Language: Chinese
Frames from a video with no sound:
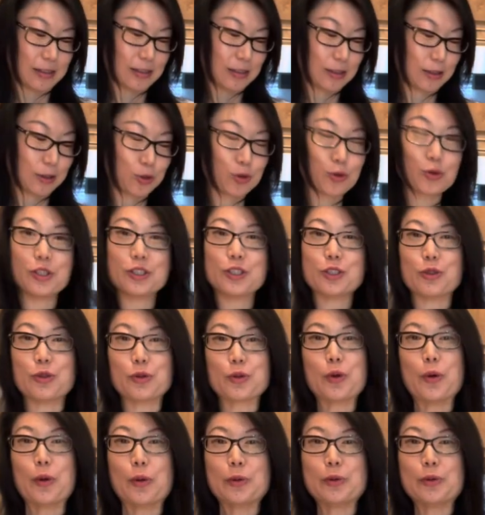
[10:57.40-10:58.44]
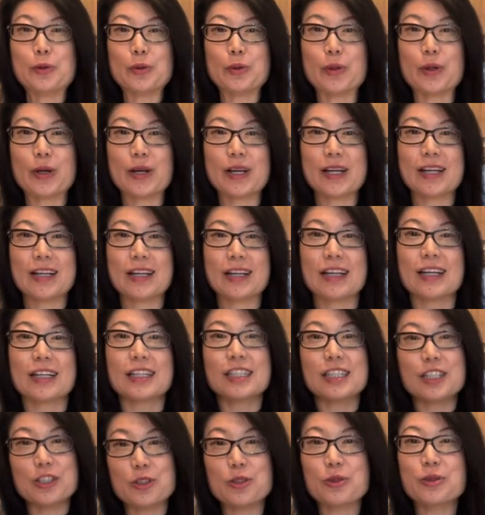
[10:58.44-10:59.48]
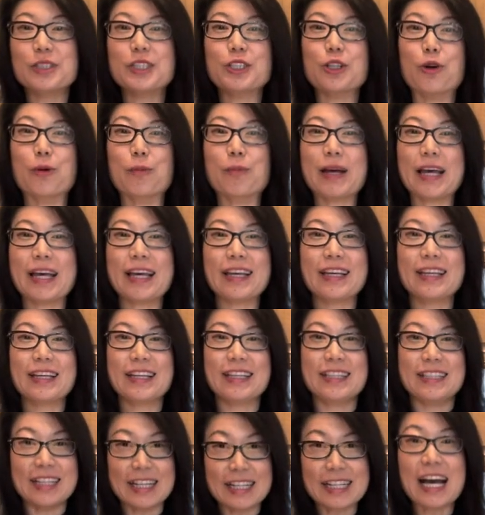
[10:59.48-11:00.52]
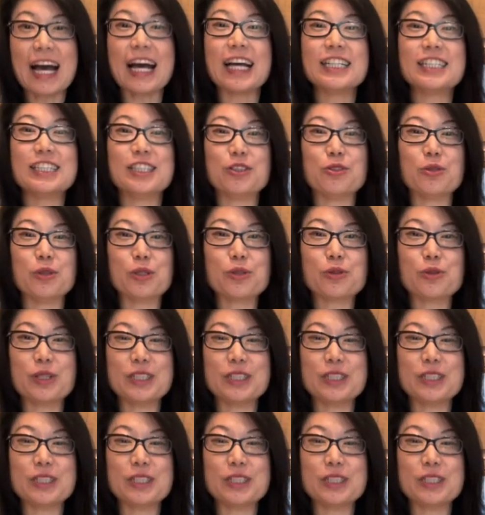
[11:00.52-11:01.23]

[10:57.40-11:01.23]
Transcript: 做酒工具，各种酒杯，也开始学做